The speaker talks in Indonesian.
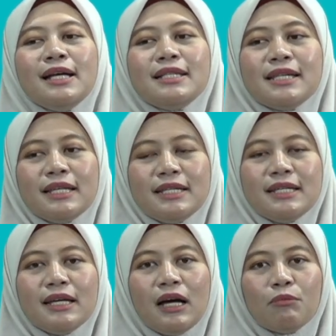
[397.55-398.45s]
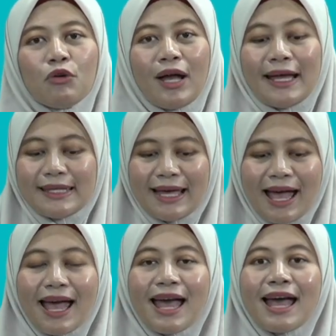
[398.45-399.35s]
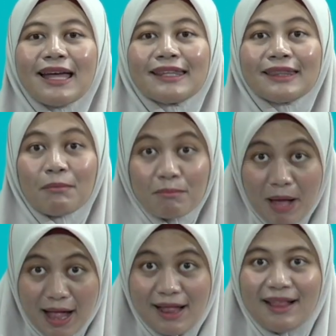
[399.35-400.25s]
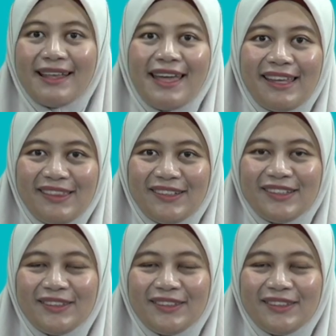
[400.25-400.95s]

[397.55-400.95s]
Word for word: Jadi uh, mukanya tebal kayak gitu.